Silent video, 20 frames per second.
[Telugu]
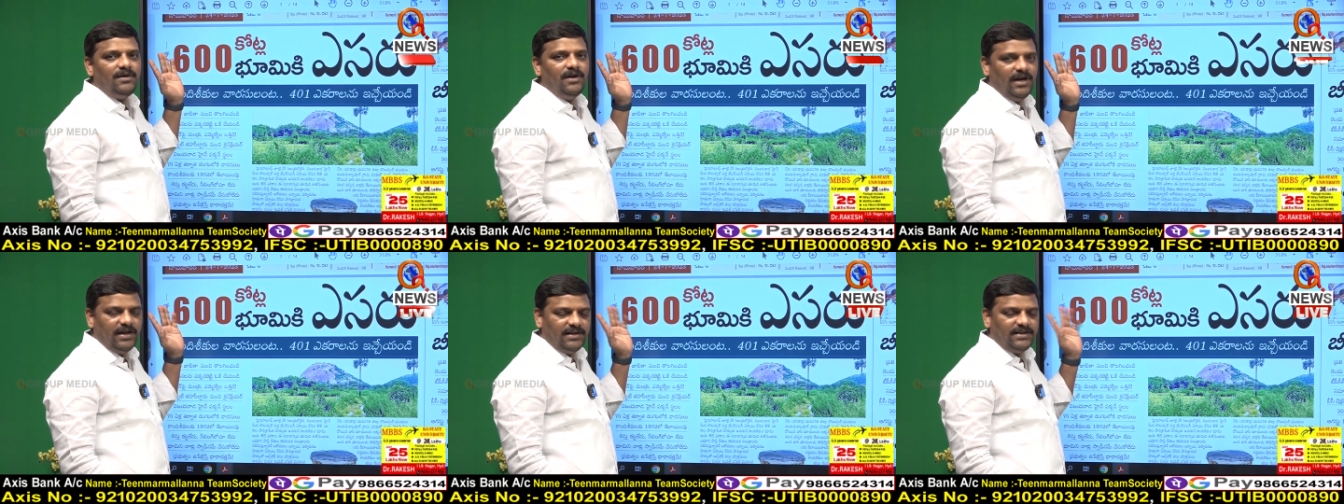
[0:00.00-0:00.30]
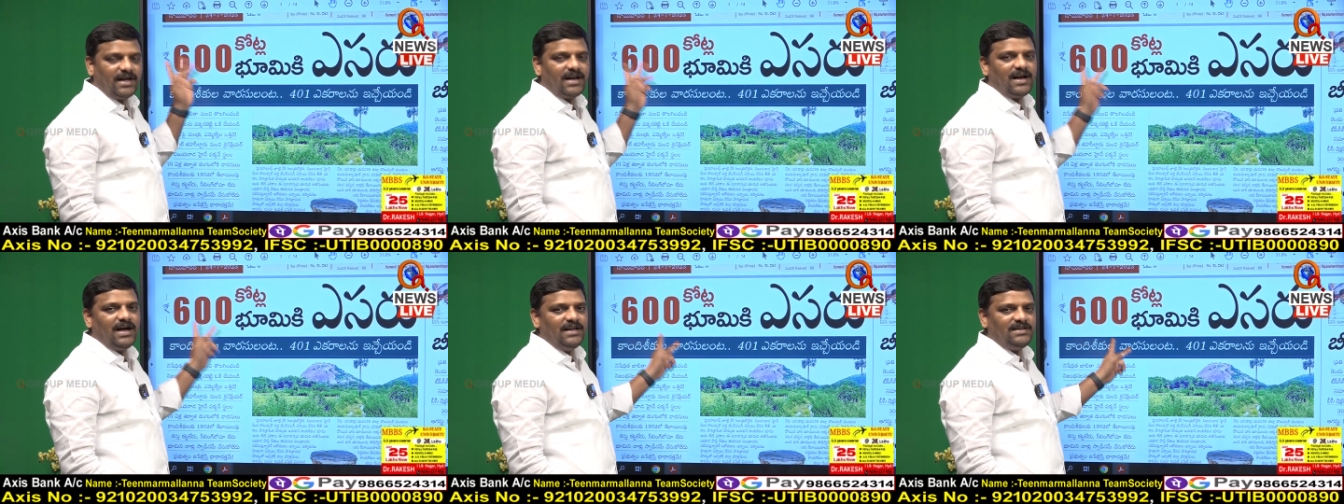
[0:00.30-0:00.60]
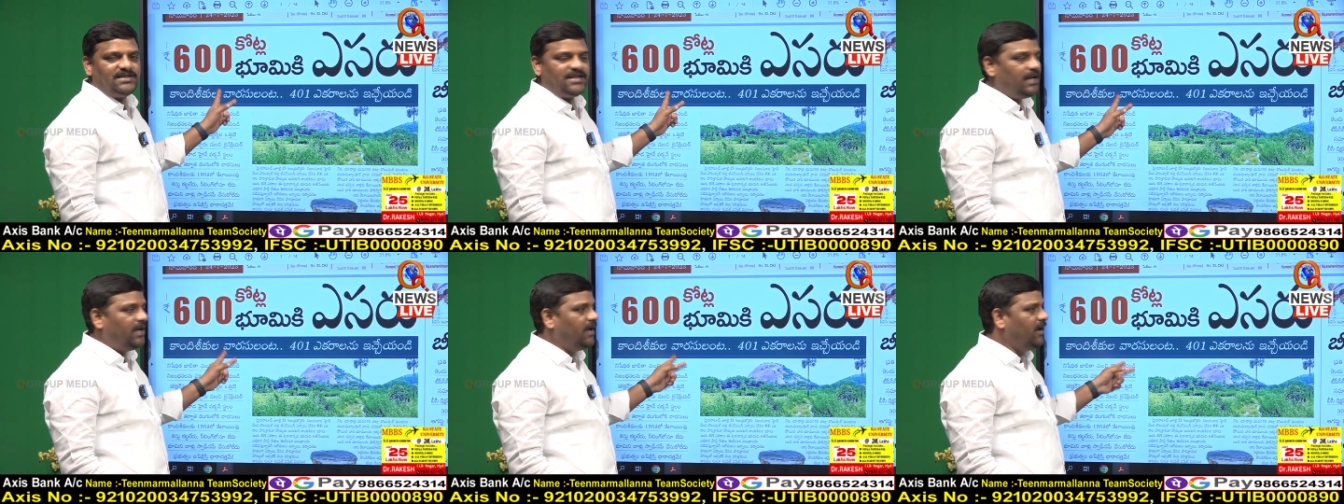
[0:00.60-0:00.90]
ఈ ఇద్దరు
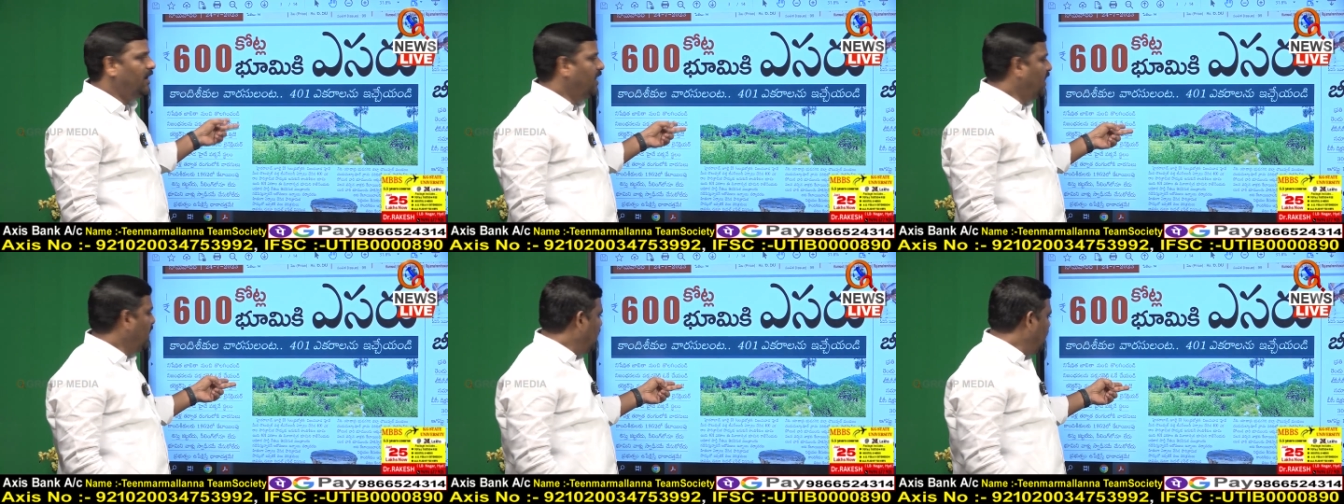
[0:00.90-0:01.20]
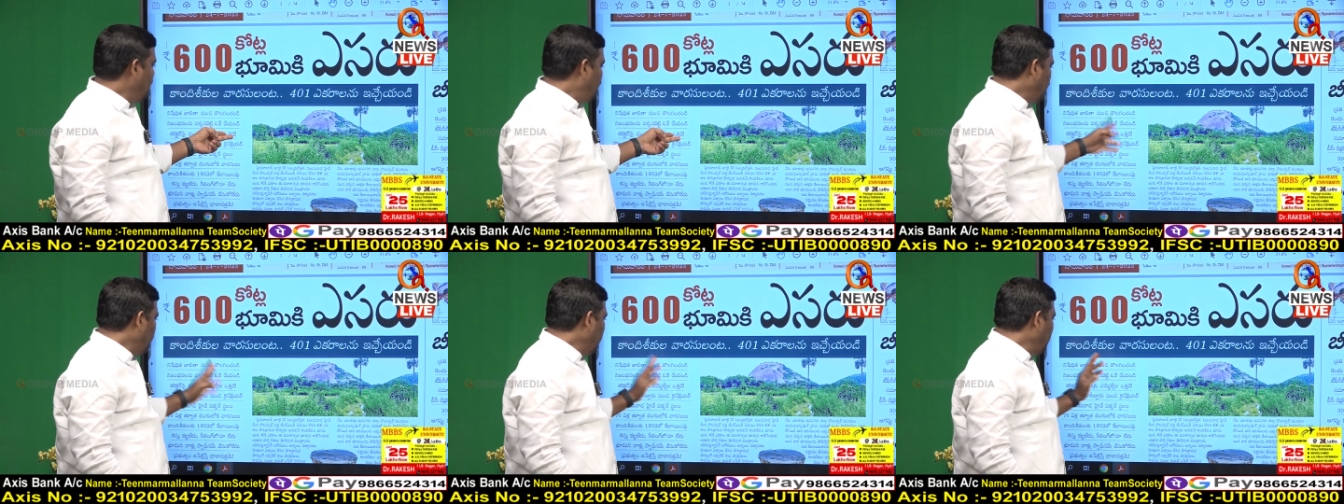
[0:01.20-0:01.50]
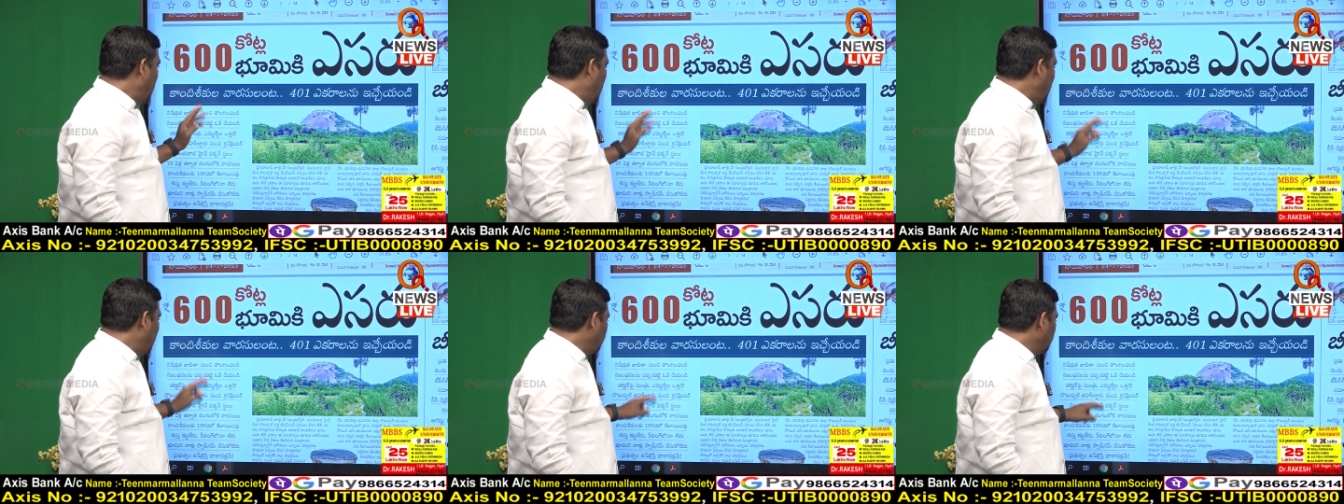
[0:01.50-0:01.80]
కలిసి ఇప్పుడు
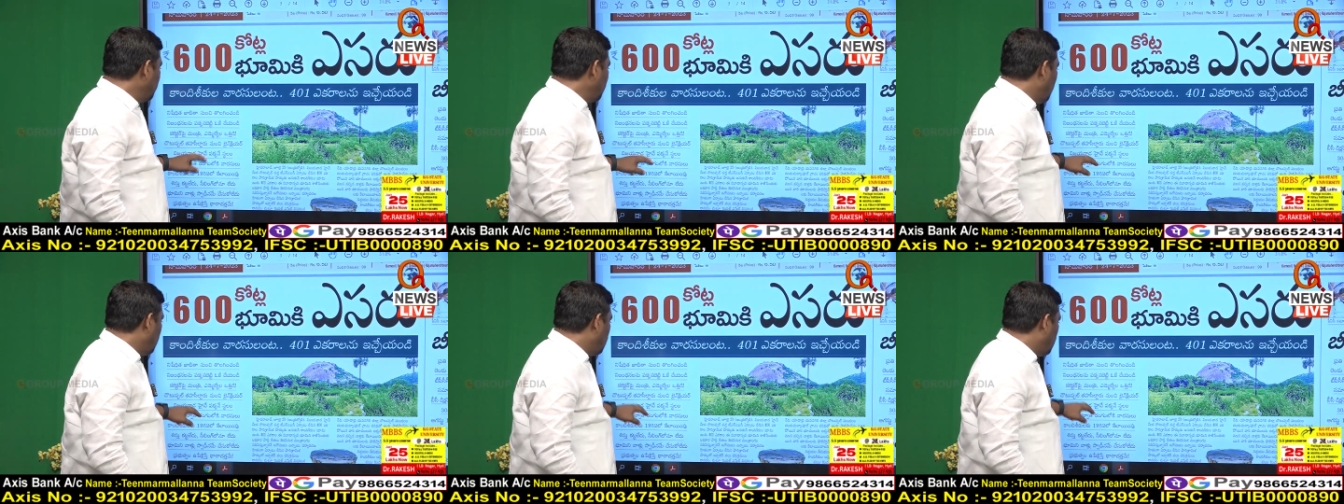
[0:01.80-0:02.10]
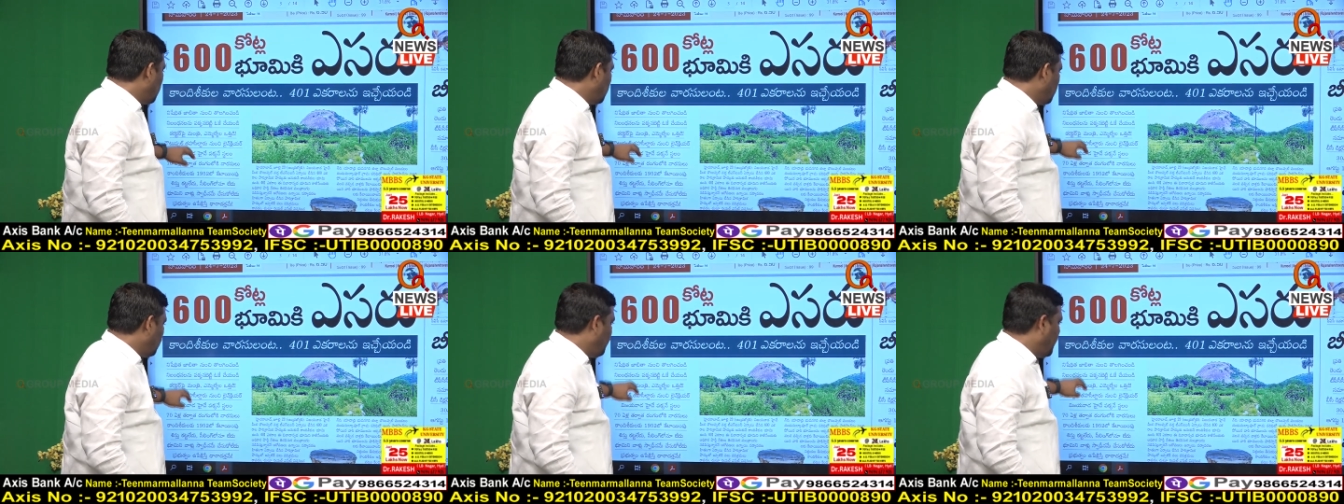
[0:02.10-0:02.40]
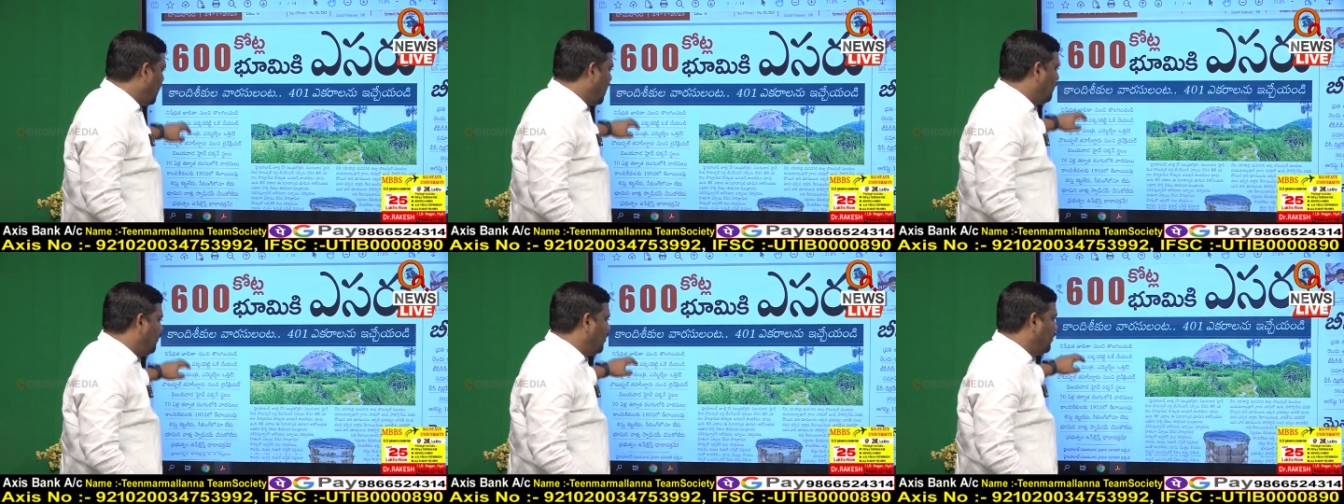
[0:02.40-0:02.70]
ఈ ఆరు వందల కోట్ల
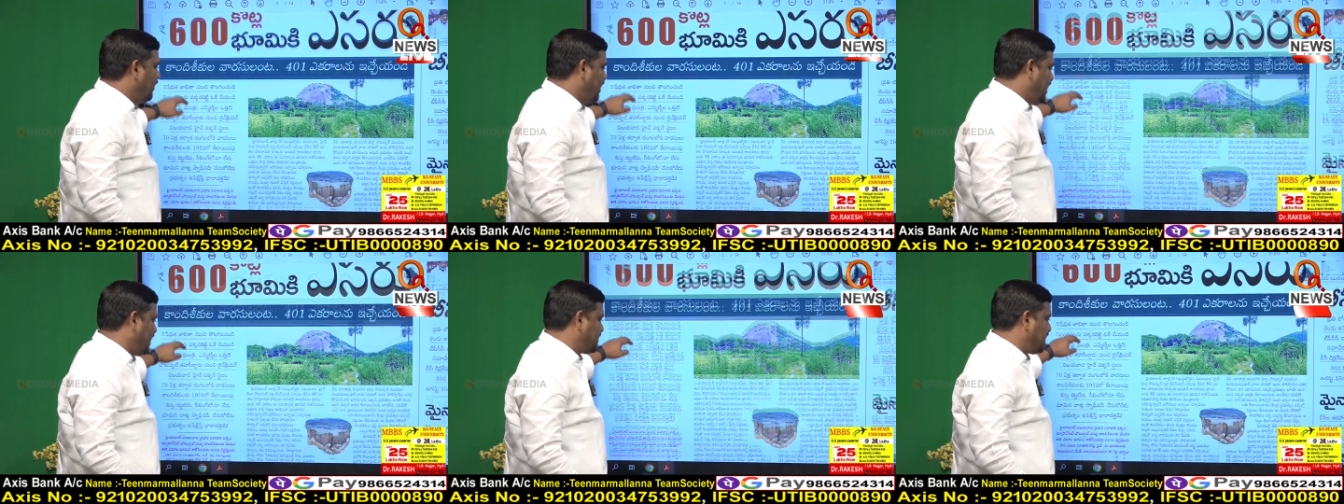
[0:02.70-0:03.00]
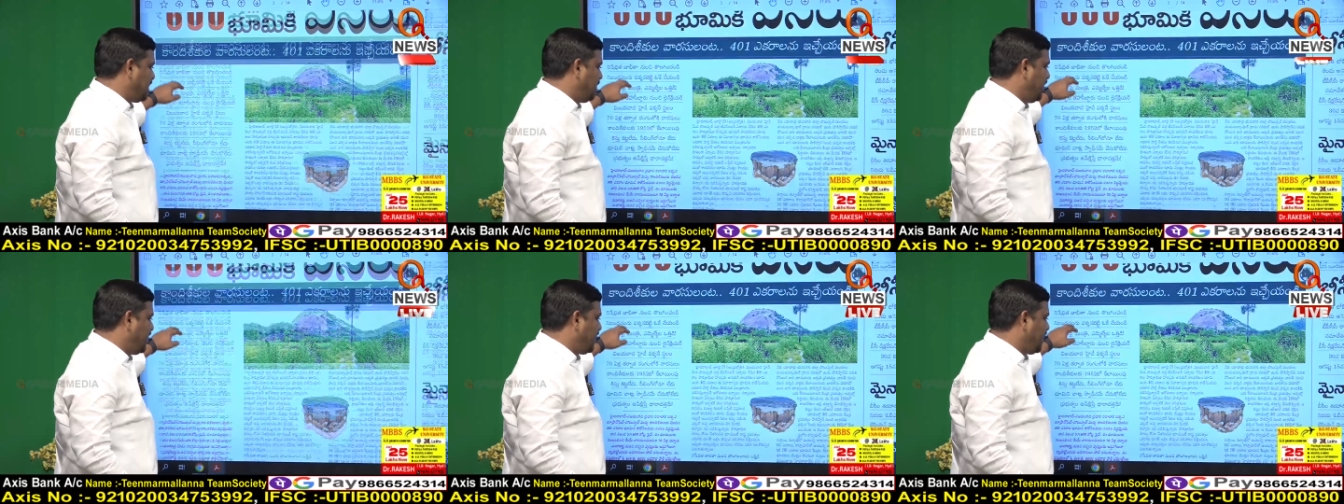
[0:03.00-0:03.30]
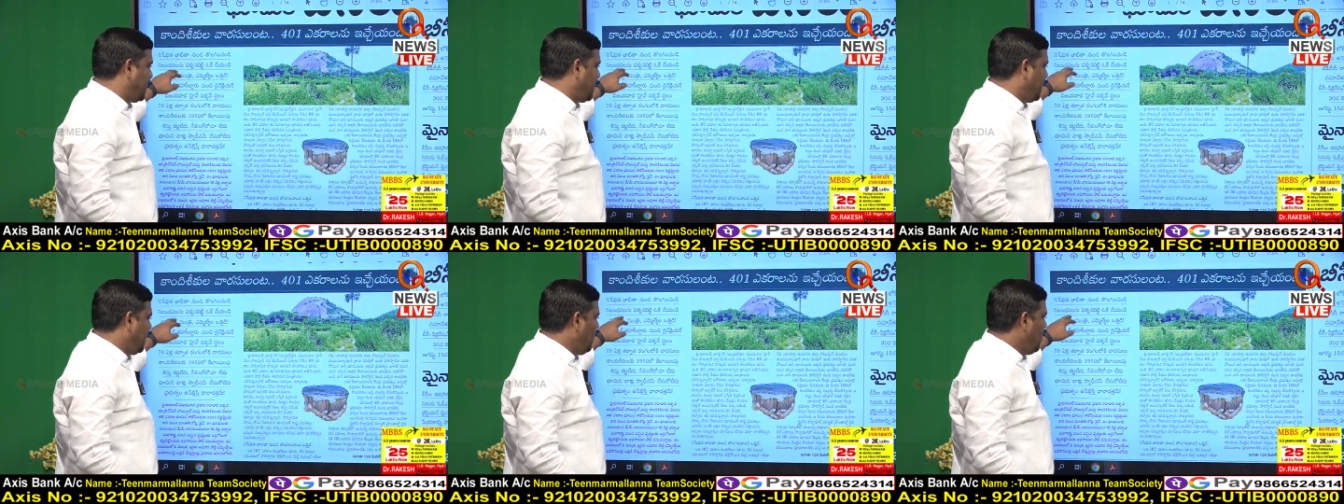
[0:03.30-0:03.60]
రూపాయల భూమికి ఎసరు
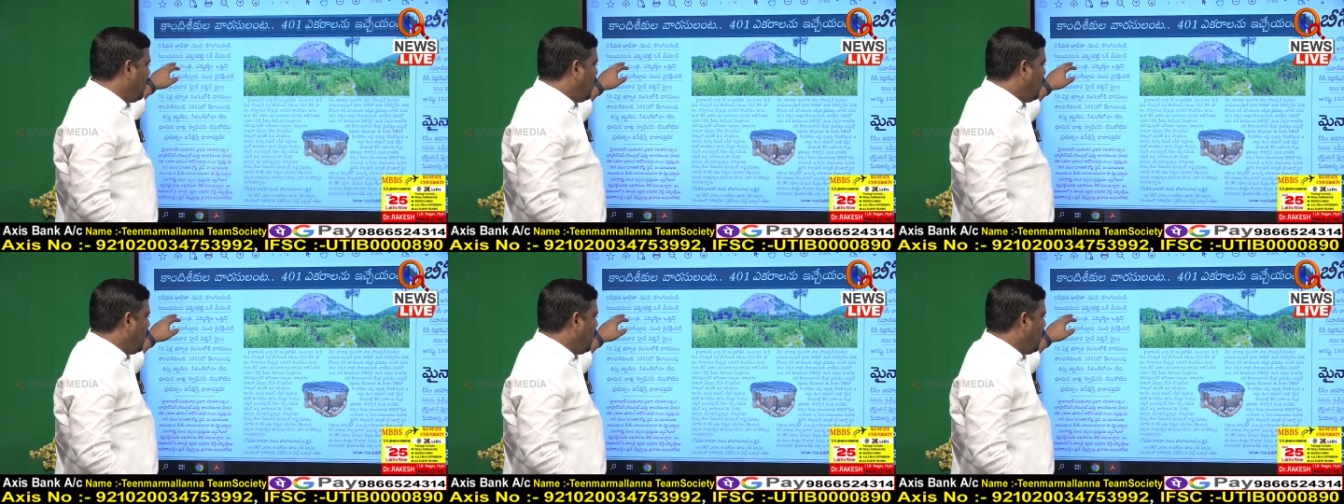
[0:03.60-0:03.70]
పెట్టినట